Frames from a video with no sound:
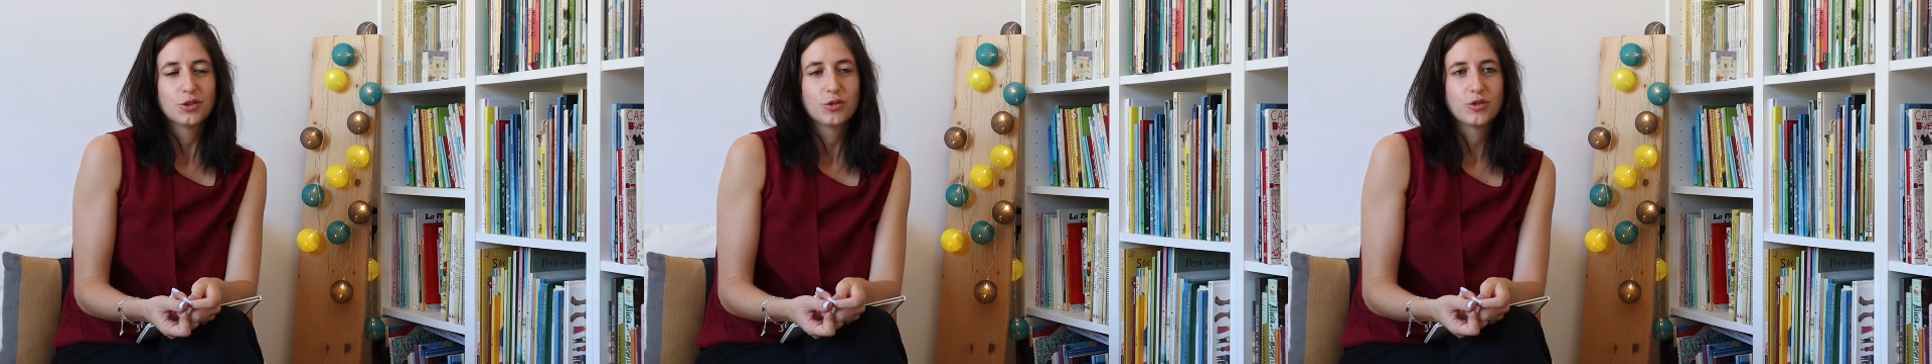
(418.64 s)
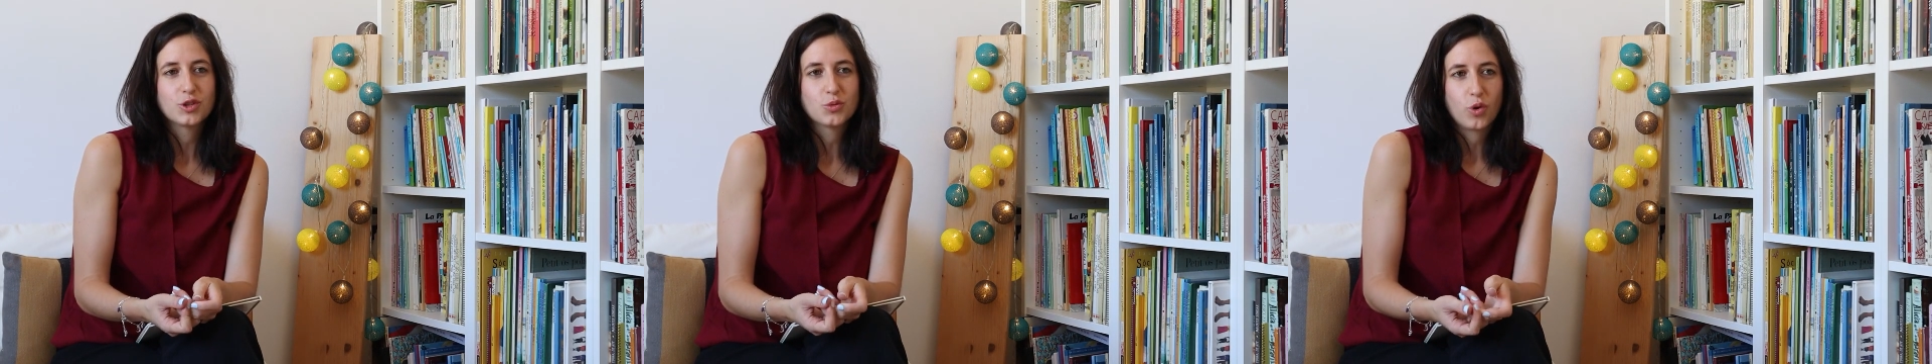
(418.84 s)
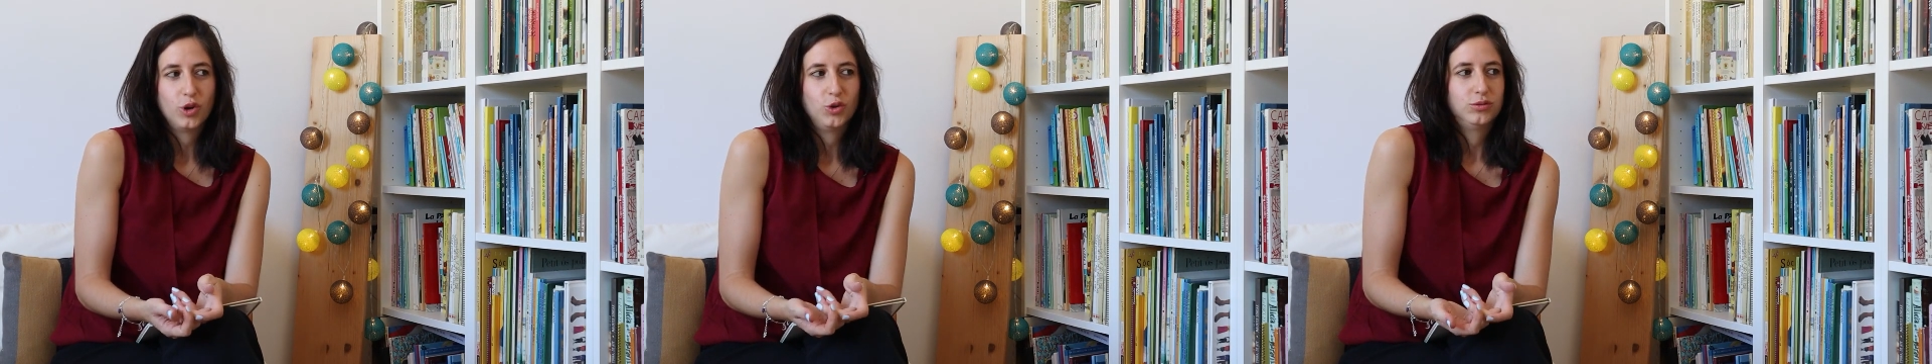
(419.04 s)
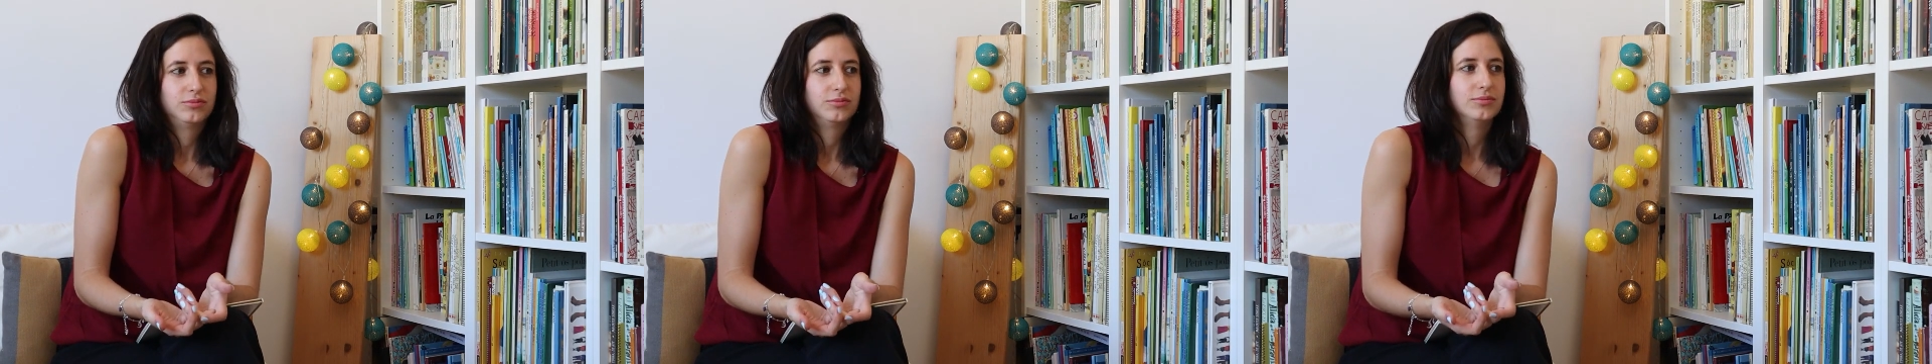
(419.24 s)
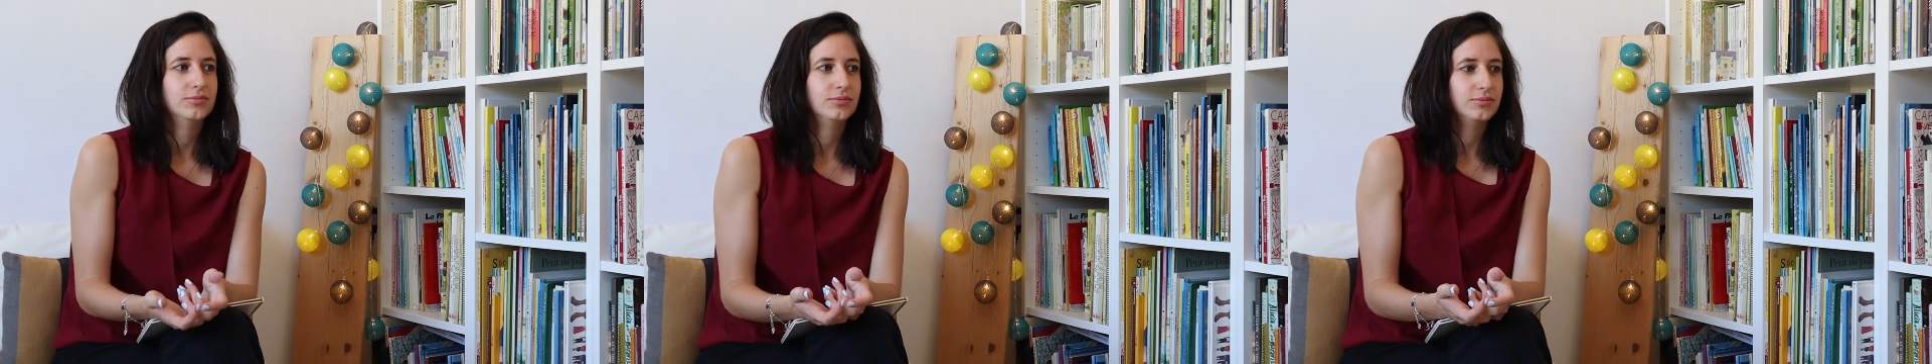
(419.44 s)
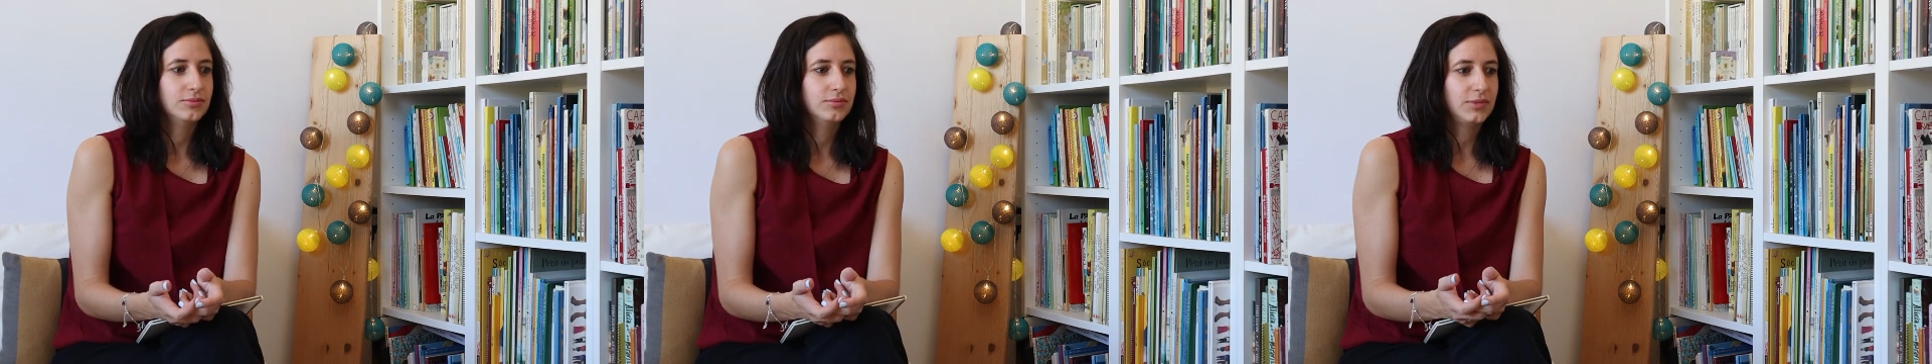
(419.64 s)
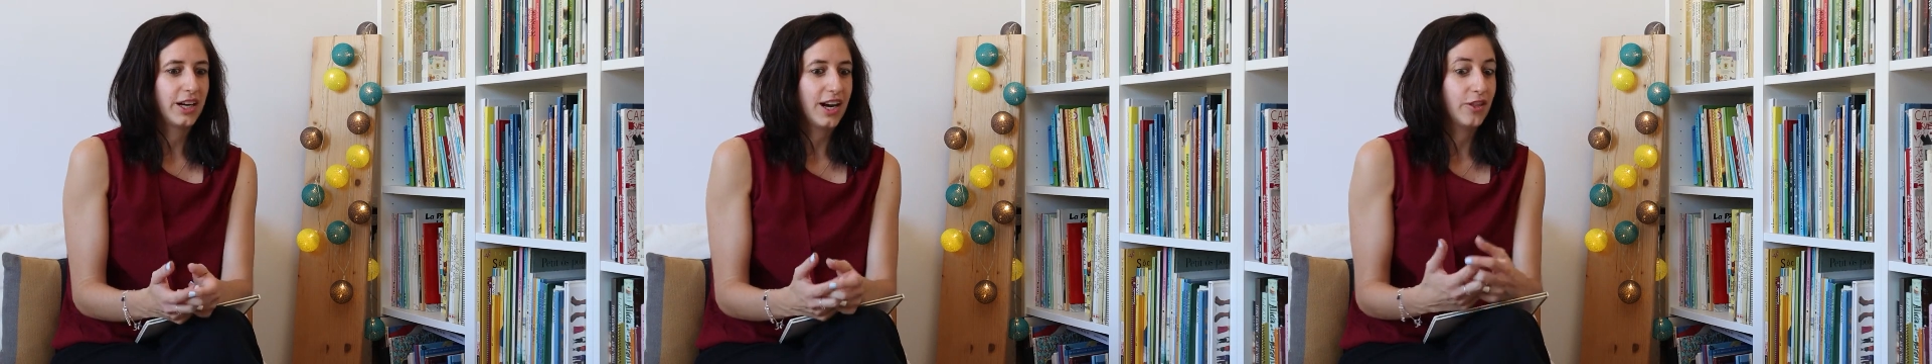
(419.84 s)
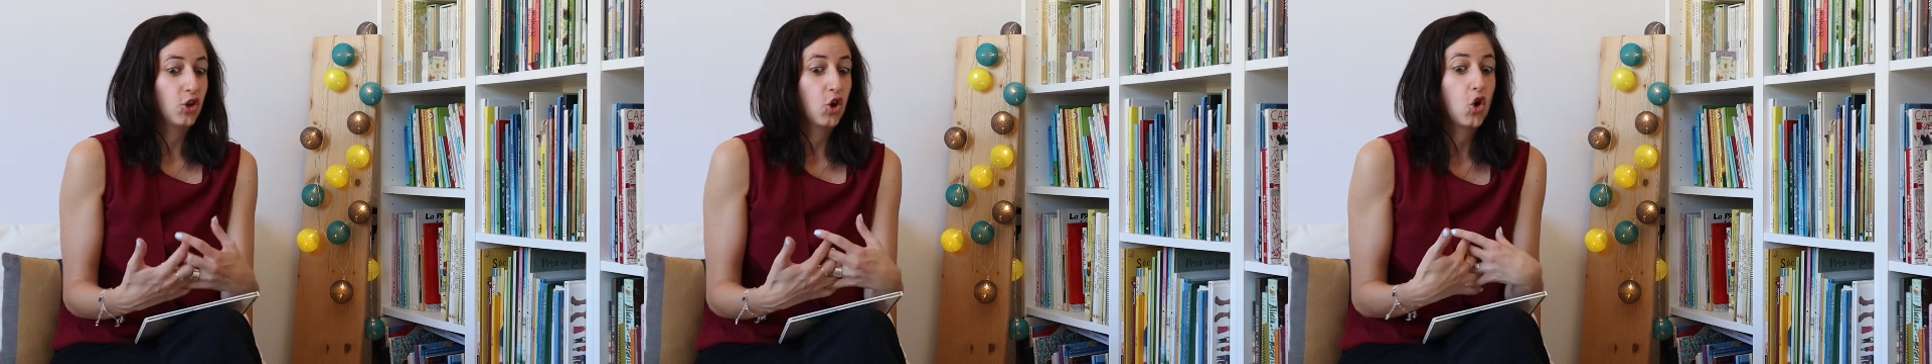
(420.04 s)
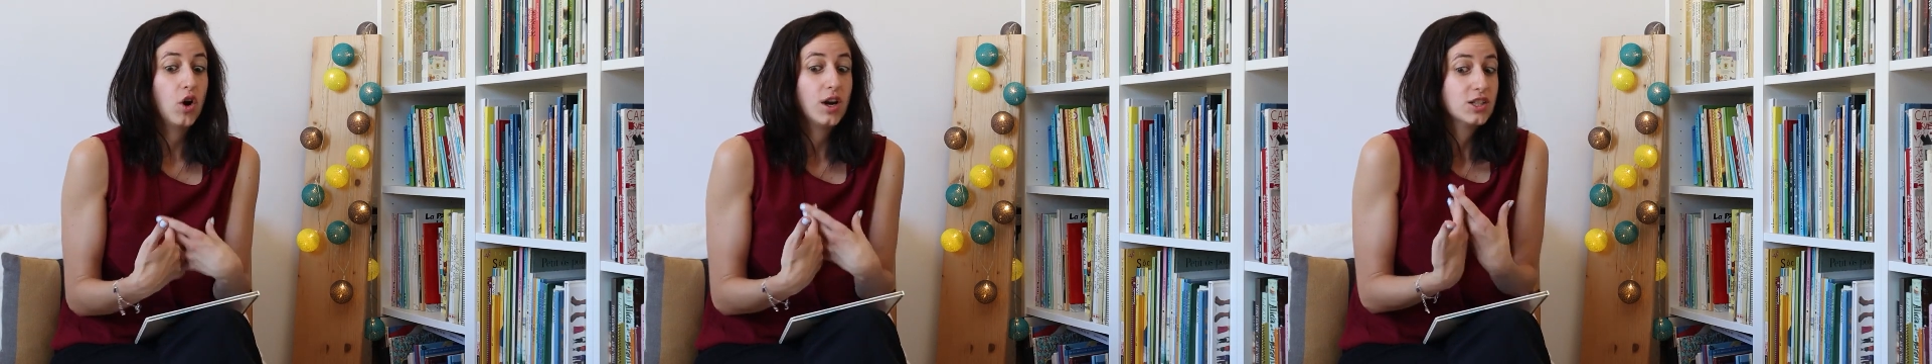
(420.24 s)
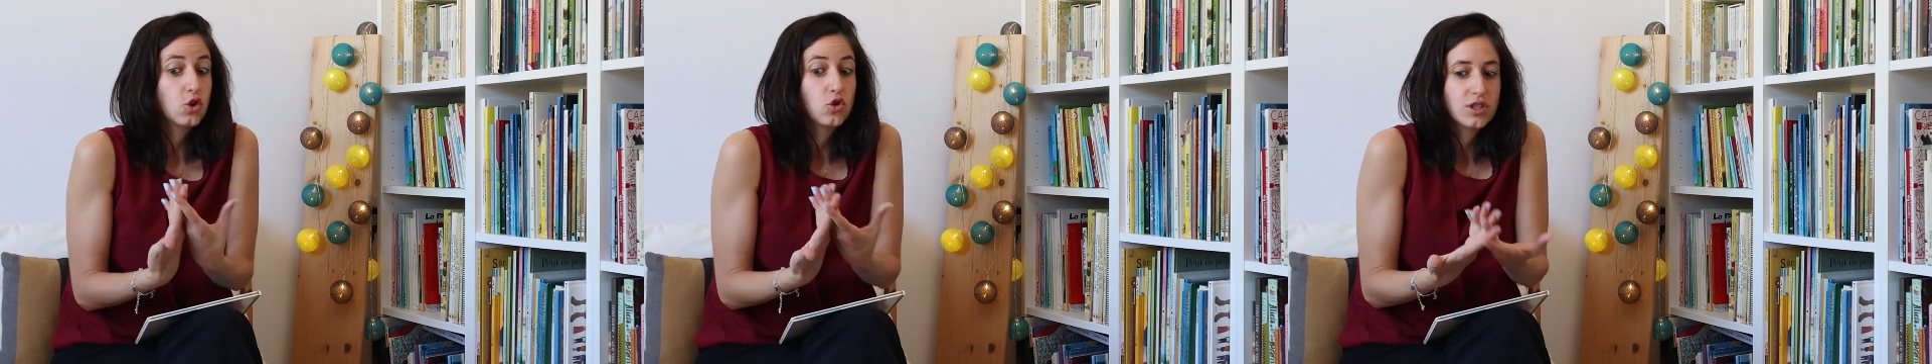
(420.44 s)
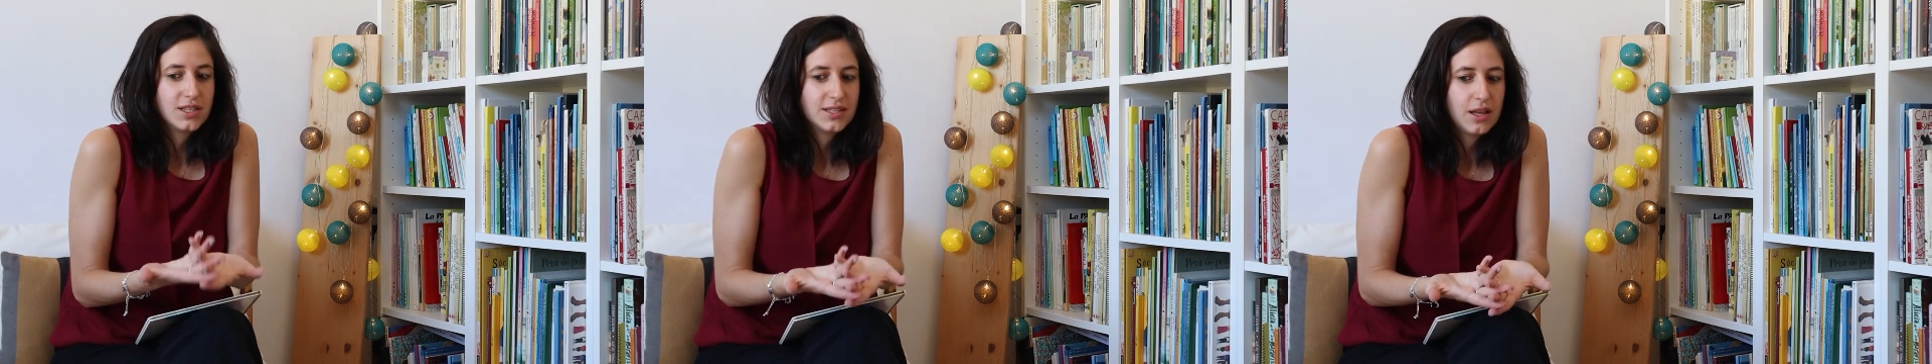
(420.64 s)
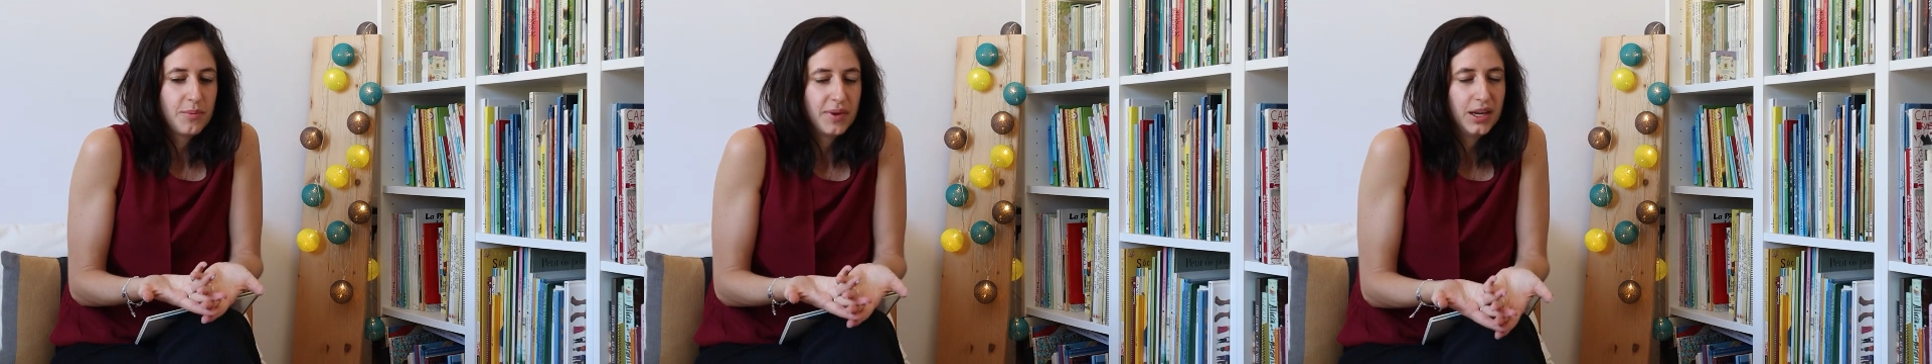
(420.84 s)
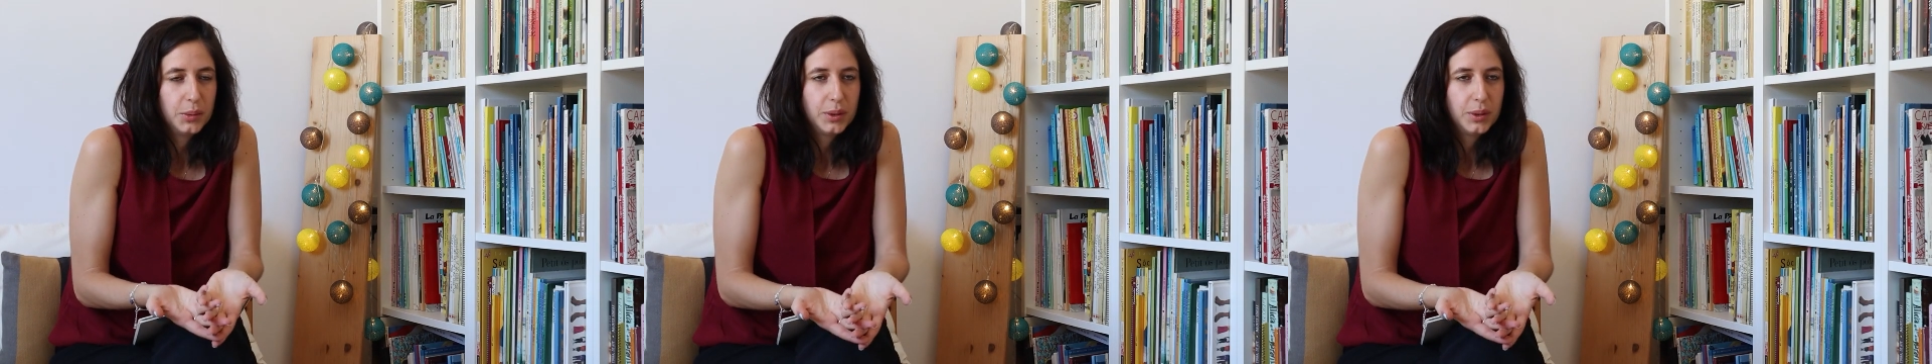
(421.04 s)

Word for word: Entonces, bueno, mm, en relación con las cosas también,